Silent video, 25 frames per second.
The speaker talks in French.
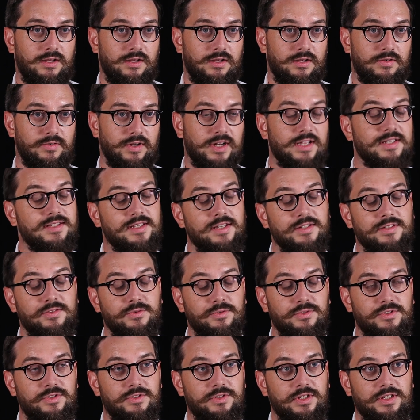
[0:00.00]
Euh, voilà, ça
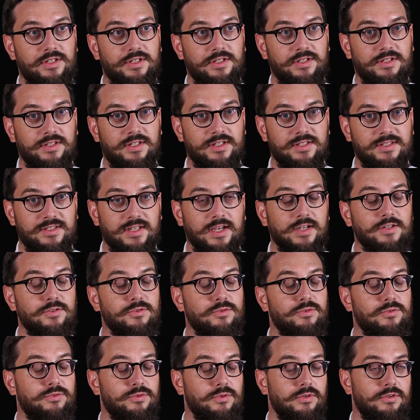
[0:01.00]
c'est aussi des,
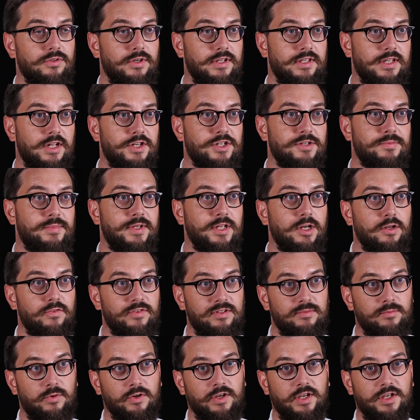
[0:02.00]
axes sur lesquels j'ai bien
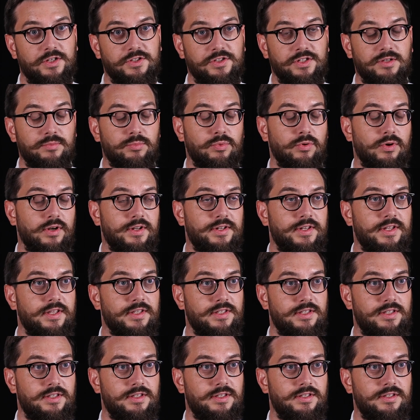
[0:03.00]
envie de m'engager pour
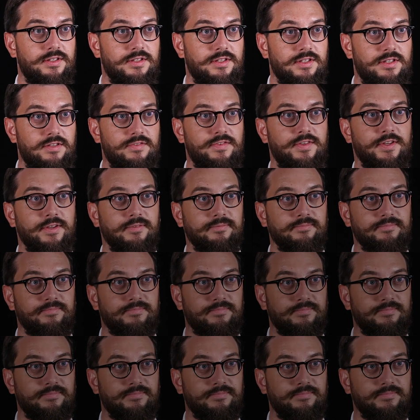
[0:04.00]
l'année qui vient.